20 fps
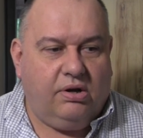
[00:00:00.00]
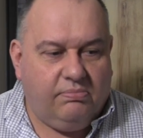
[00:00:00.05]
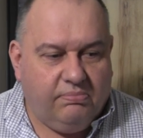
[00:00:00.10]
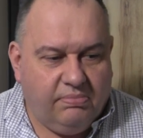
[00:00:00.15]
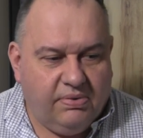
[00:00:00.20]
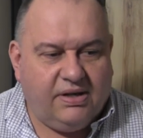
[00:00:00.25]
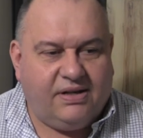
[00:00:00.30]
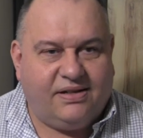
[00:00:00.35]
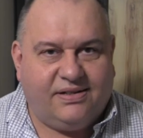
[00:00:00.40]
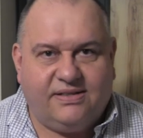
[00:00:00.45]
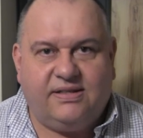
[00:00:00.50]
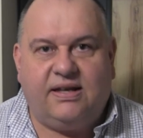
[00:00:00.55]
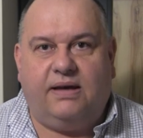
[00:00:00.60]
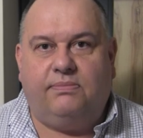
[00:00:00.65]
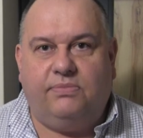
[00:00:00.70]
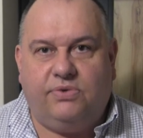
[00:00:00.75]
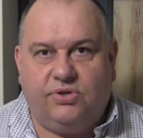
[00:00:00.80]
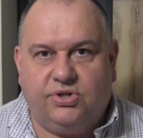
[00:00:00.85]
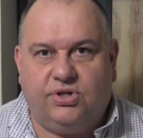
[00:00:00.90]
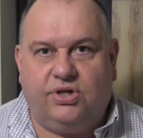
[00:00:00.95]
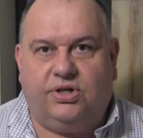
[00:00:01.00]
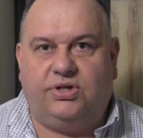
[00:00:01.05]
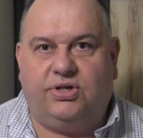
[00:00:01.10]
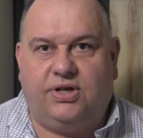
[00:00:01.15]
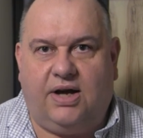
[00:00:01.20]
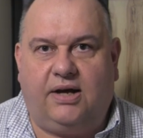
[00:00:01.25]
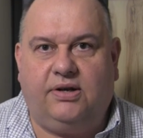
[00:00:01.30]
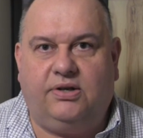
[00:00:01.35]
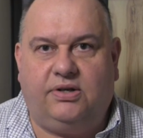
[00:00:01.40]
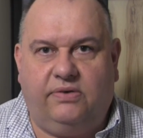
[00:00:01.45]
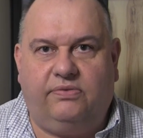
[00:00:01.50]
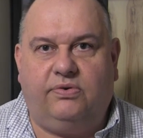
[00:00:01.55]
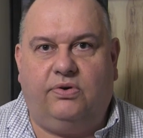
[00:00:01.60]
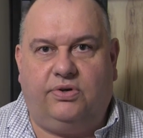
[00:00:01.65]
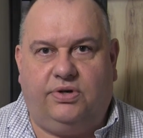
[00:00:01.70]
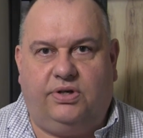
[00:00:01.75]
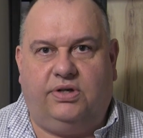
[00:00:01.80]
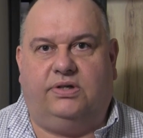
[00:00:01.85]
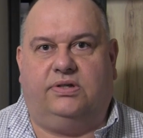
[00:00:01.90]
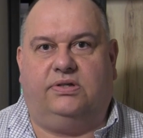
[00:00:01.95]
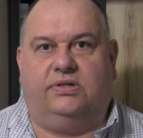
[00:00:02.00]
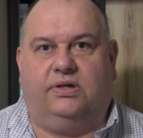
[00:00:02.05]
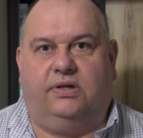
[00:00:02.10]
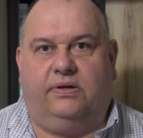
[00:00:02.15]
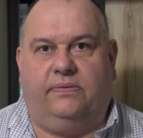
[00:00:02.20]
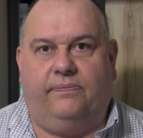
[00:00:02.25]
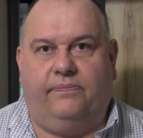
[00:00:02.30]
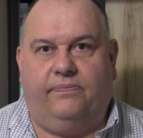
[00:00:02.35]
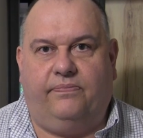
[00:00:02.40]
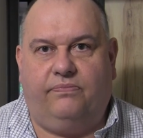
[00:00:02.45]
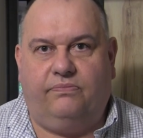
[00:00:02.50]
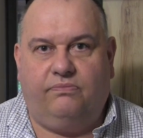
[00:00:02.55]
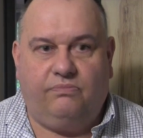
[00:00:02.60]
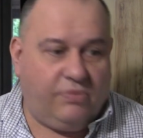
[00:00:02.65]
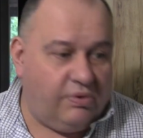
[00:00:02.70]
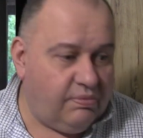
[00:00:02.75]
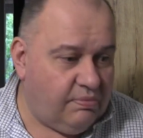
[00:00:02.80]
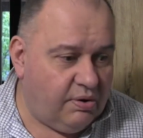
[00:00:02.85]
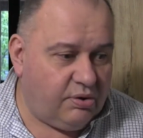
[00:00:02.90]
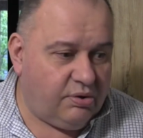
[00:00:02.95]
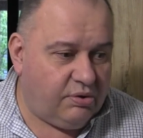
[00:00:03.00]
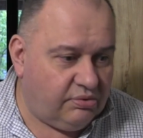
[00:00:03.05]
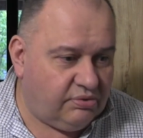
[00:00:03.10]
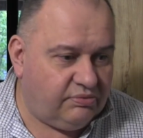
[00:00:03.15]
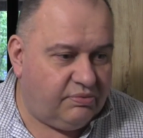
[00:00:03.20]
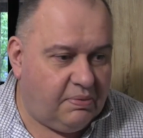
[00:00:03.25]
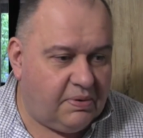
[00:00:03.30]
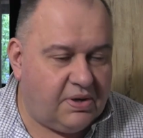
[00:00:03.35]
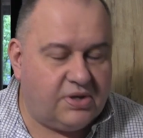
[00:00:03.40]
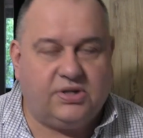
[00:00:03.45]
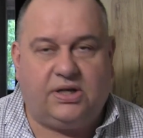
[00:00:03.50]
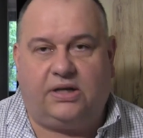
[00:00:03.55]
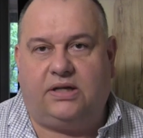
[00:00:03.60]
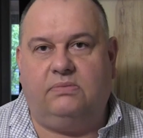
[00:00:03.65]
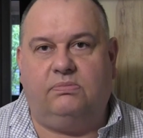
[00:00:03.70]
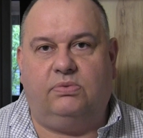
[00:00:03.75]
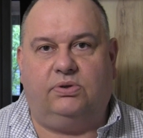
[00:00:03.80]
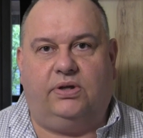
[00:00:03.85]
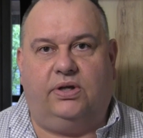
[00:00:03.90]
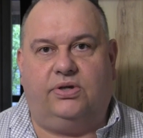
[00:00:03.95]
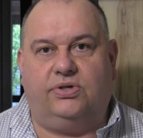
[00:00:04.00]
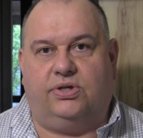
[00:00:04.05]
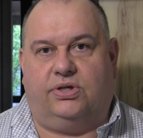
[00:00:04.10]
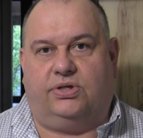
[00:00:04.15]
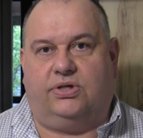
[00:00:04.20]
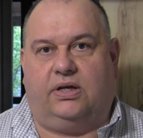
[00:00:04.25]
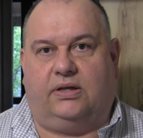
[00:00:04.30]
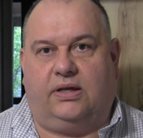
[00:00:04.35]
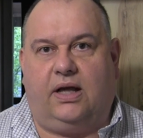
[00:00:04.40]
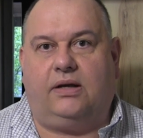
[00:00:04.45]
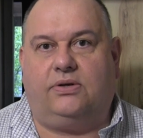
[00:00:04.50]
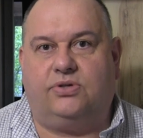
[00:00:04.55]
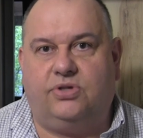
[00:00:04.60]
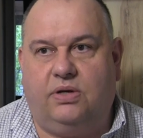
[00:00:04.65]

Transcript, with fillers: My chcemy żyć jak niewolnicy bo mogą wybrać taki model życia, tak?